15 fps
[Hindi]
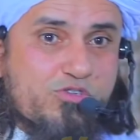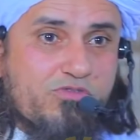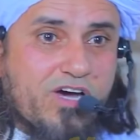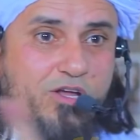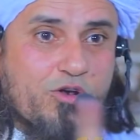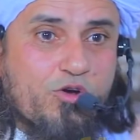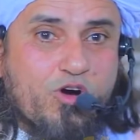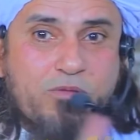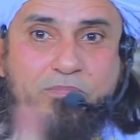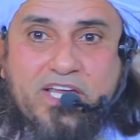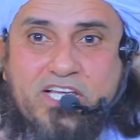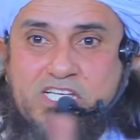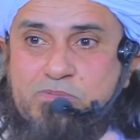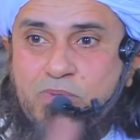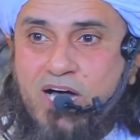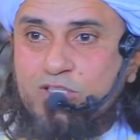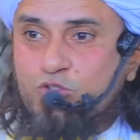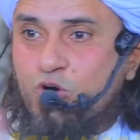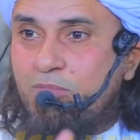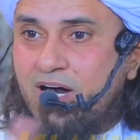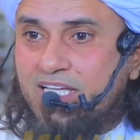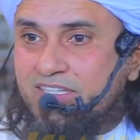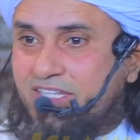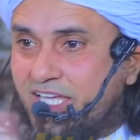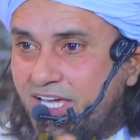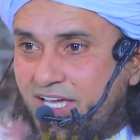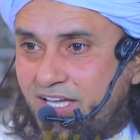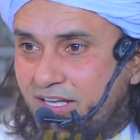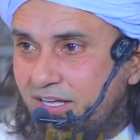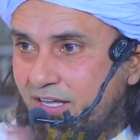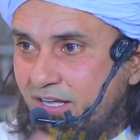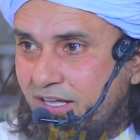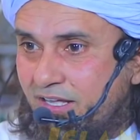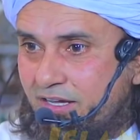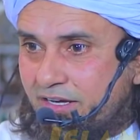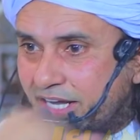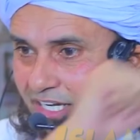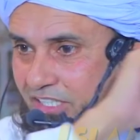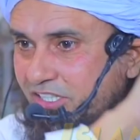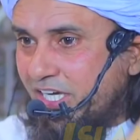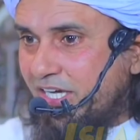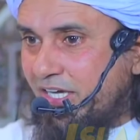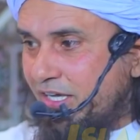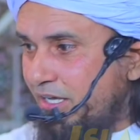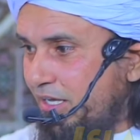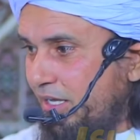उस वक्त लोग मेरी इस बात को मानते नहीं थे